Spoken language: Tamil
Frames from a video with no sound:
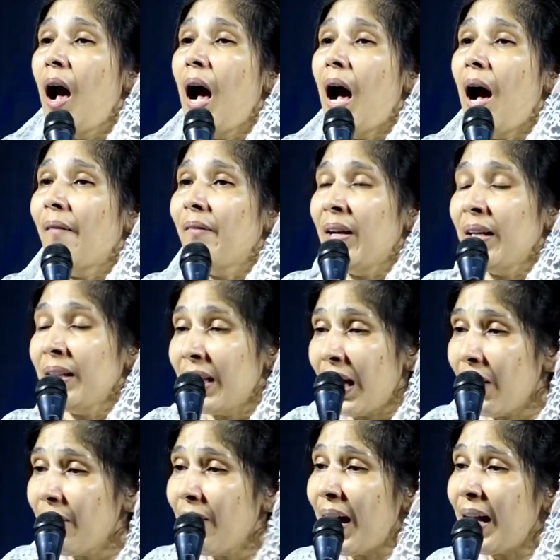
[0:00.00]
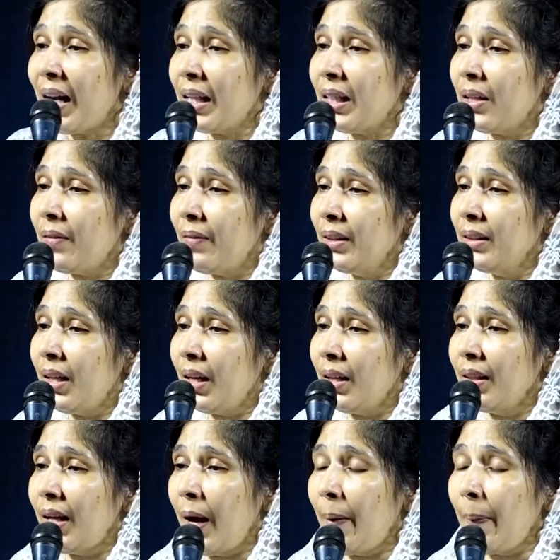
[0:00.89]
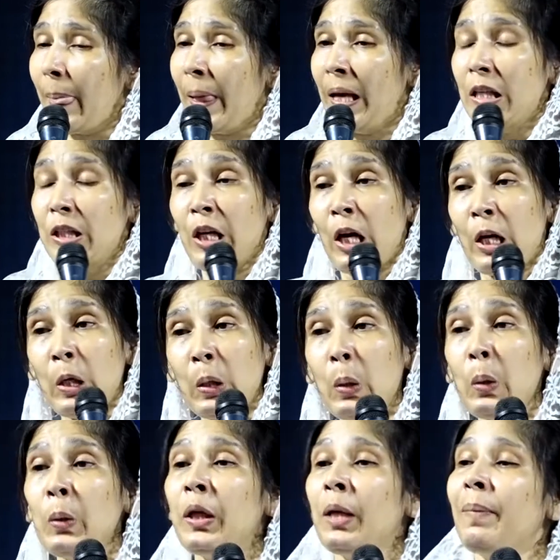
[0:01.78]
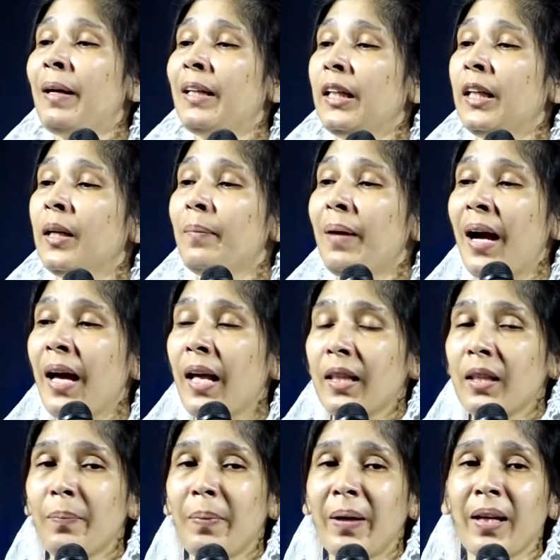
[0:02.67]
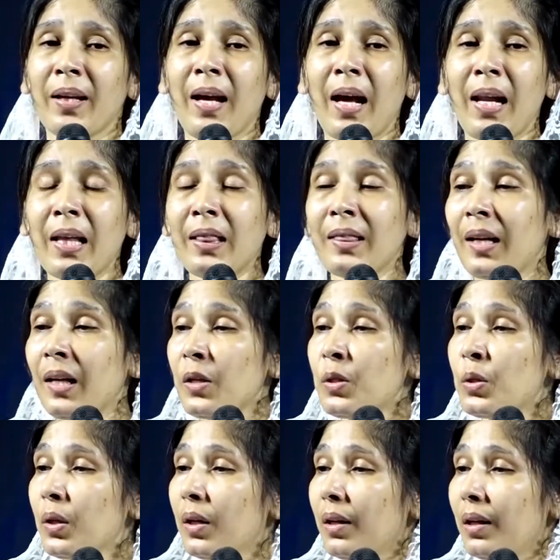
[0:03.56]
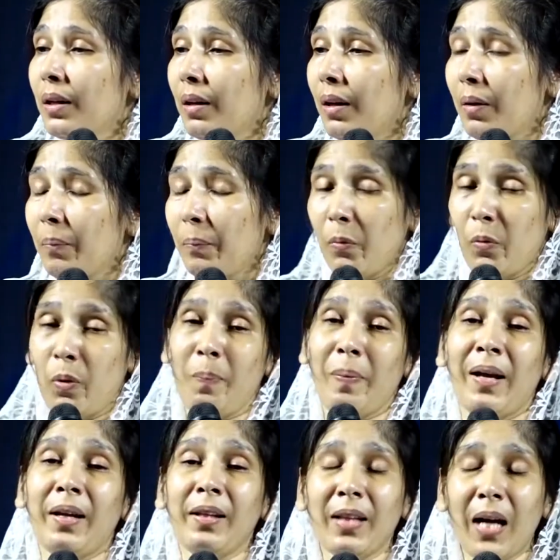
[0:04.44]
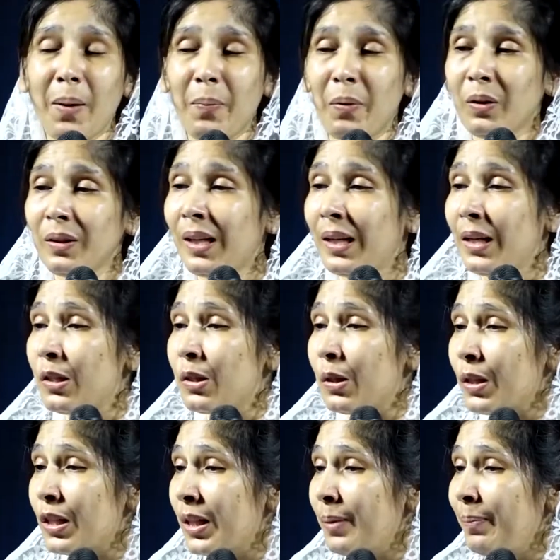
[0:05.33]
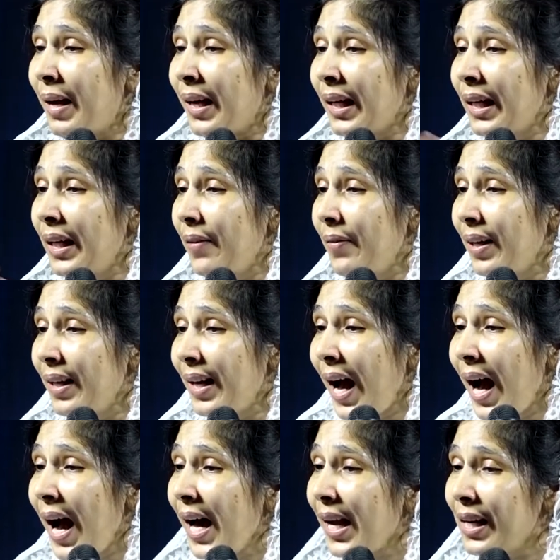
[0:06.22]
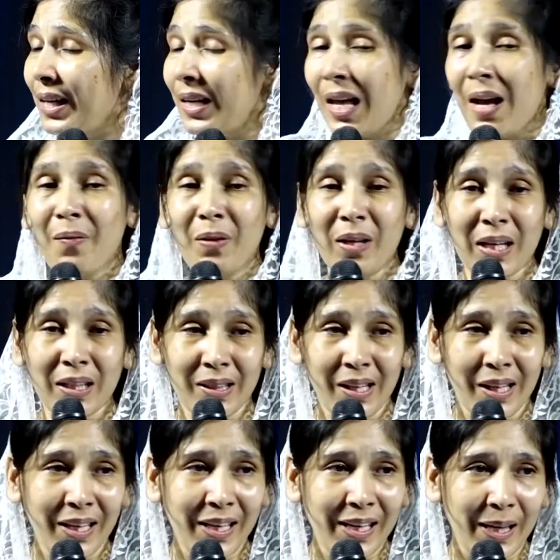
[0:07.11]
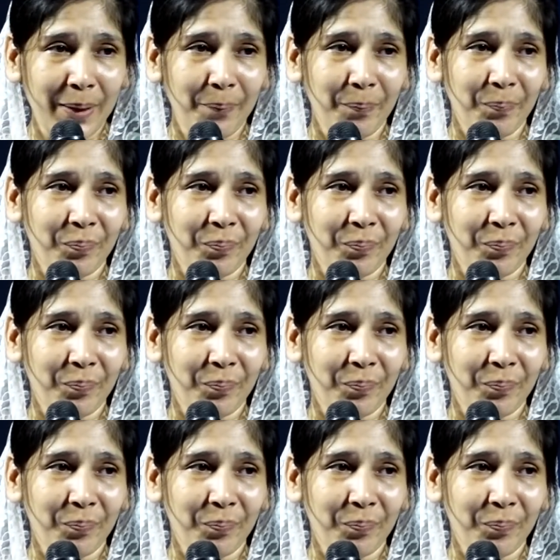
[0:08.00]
அவன் தேவாலயத்துக்கு வந்திருந்தான் ஜனக்கூட்டம் அதிகமாக இருந்தபடினாலே தன்னை ஒரு பரிதாபம் தன்னை சொஸ்தமாக்கினவர் யாருன்னே அவனுக்கு தெரியலை